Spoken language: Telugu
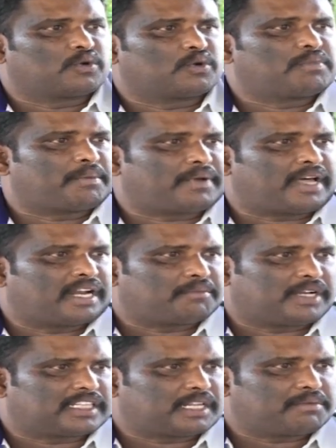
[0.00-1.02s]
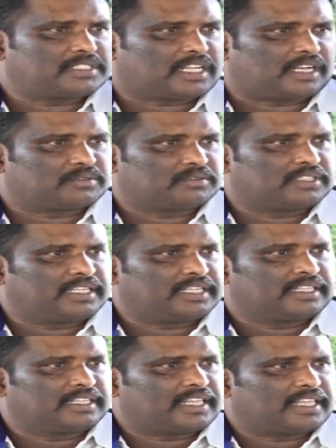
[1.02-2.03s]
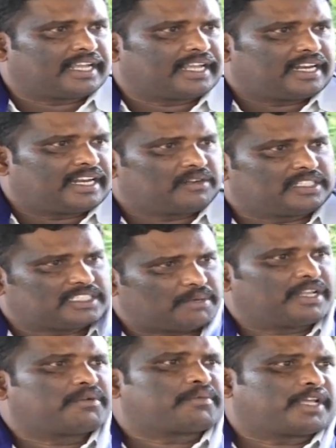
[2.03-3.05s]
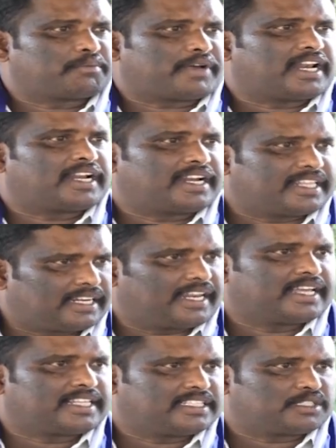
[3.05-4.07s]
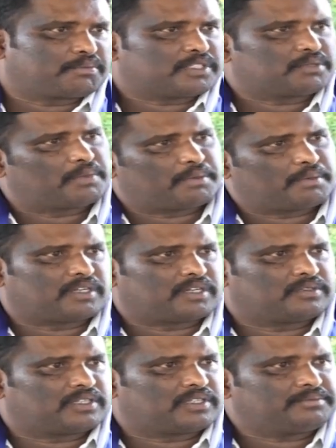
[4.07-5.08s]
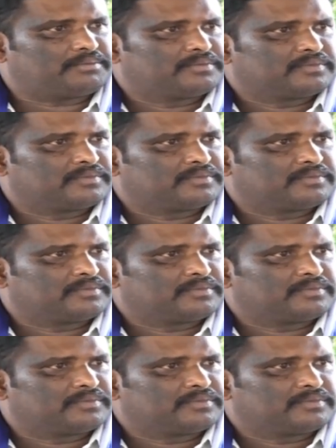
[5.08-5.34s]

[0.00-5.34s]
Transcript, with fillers: కుటుంబ పాలన మాత్రమే సాగుతుంది తెలంగాణలో నిజమైన పరిపాలన అనేది లేదని చెప్పేసి మేము అనుకుంటున్నాం